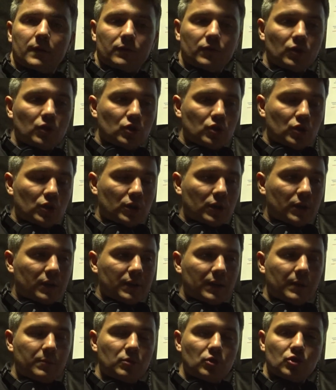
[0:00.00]
в нынешних
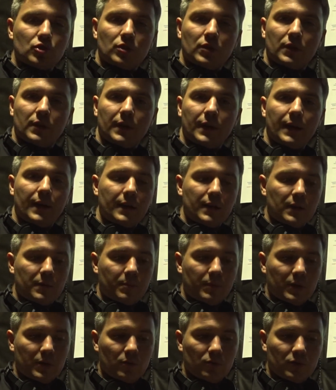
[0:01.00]
экономических реалиях,
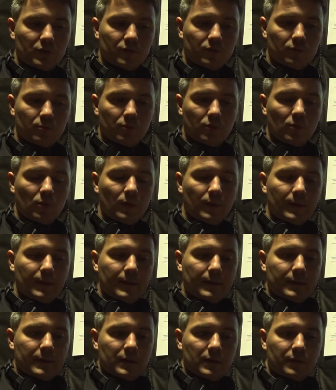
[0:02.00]
пока у нас футбол
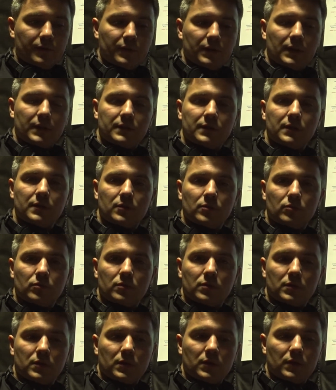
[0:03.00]
э,
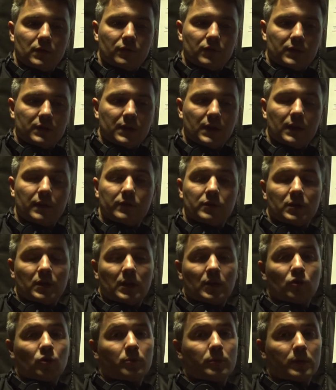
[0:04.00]
финансируется и выстраивается
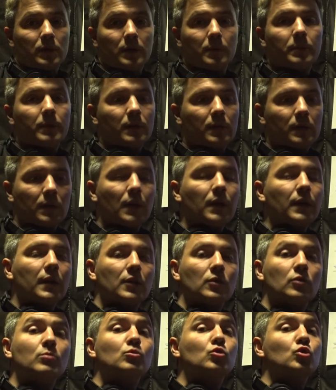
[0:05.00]
экономика именно так,
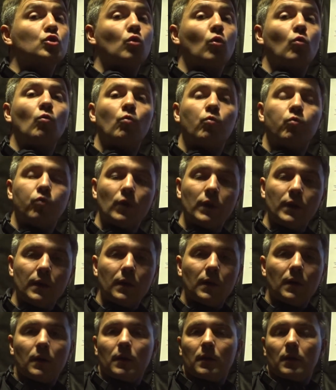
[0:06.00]
я думаю, что, увы,
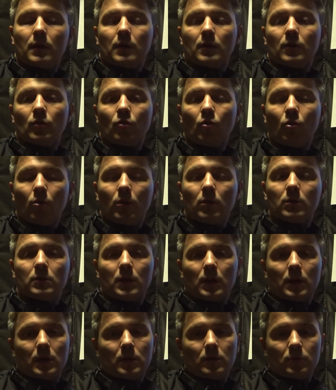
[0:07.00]
но
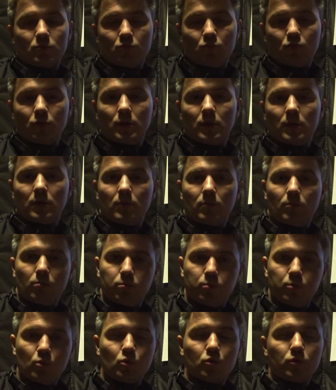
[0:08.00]
такие истории
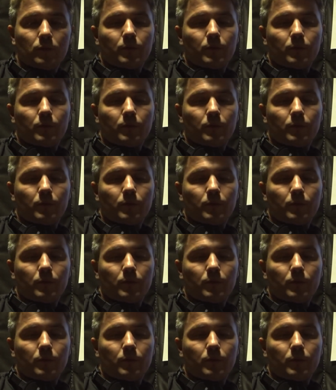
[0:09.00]
будут